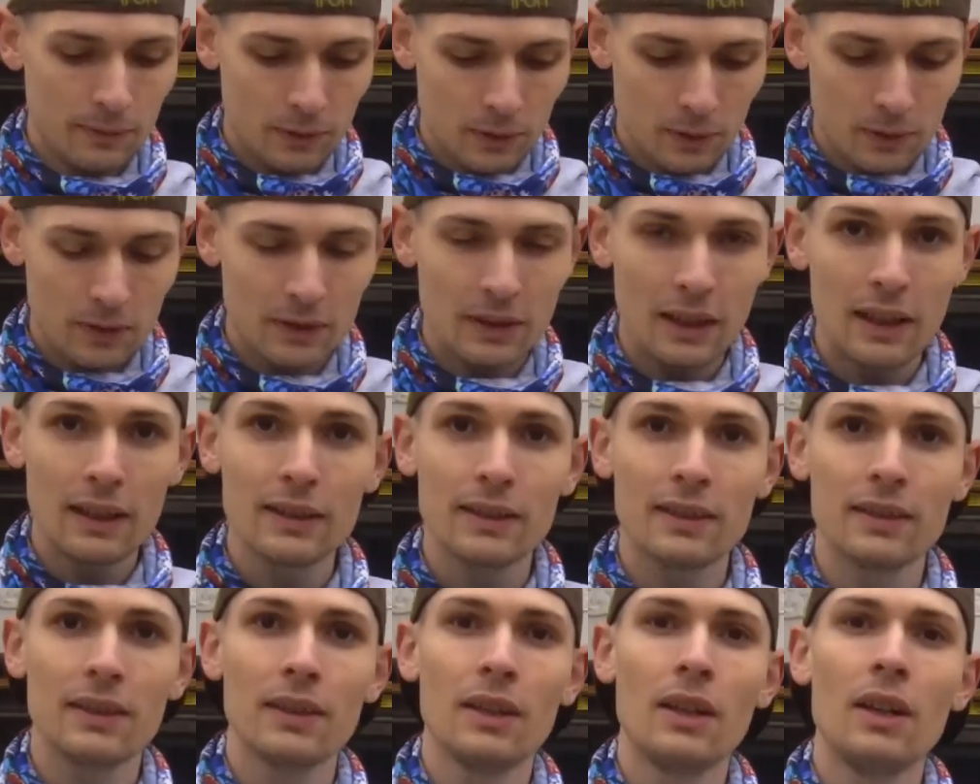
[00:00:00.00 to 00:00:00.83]
Und
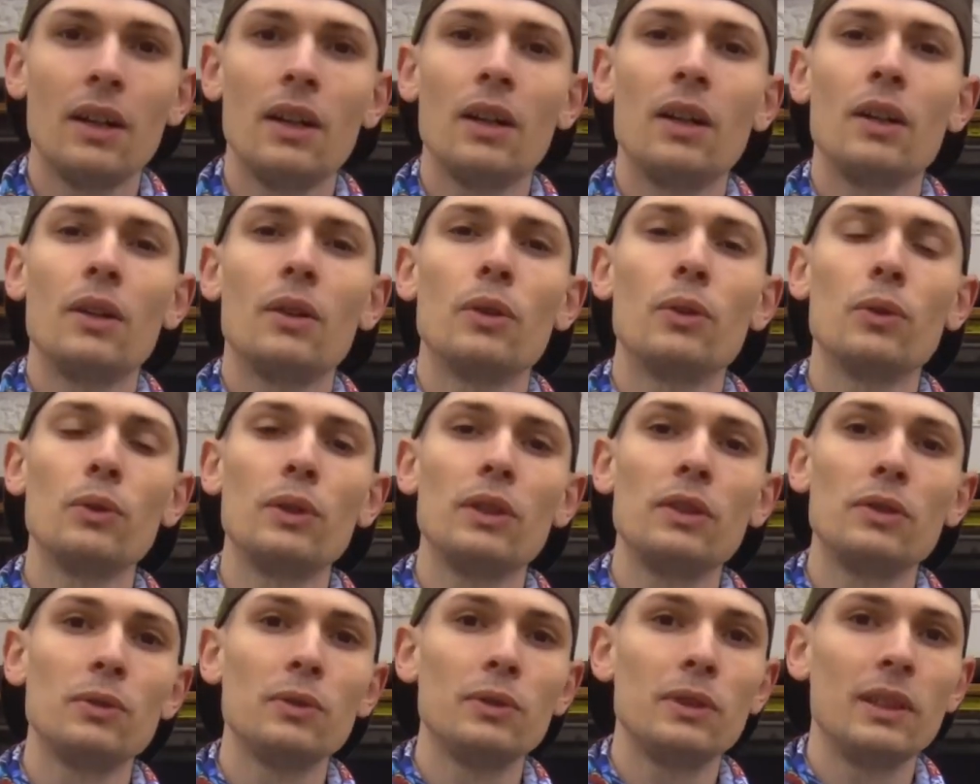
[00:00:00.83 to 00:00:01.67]
das
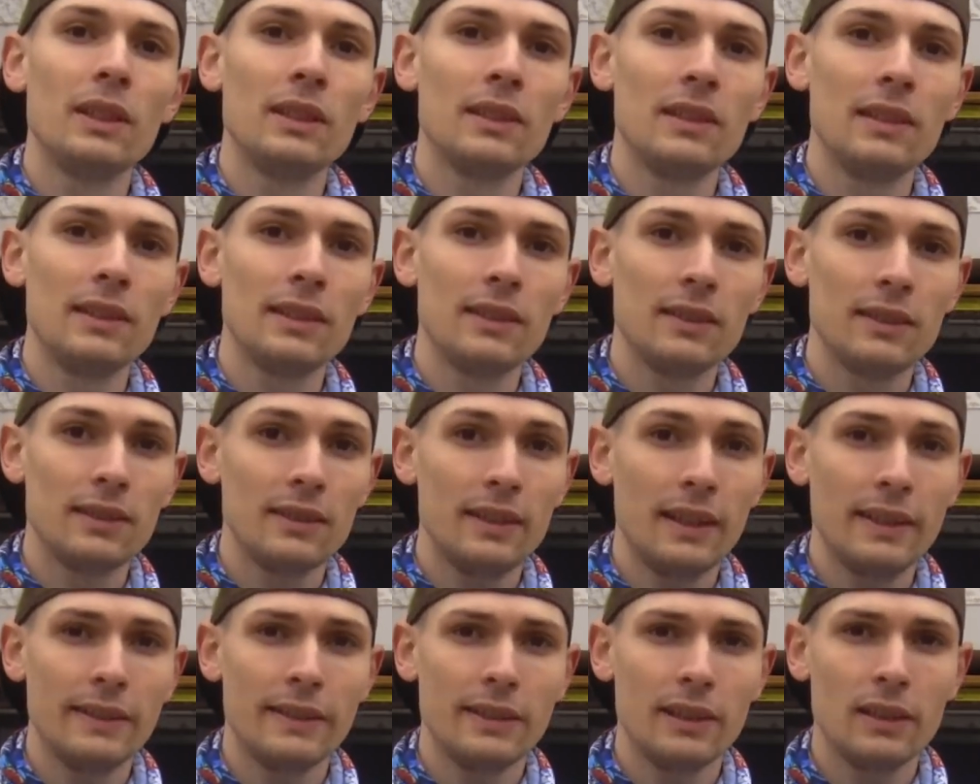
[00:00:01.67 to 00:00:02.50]
ohne zusätzlichen
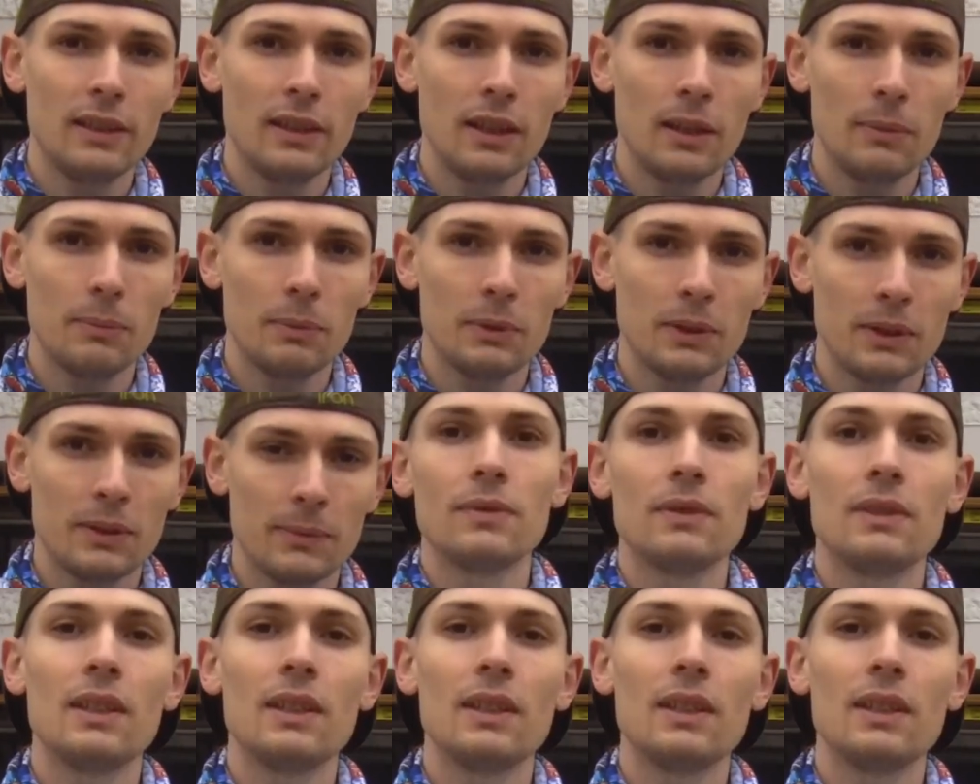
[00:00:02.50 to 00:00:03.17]
Stencil Caps.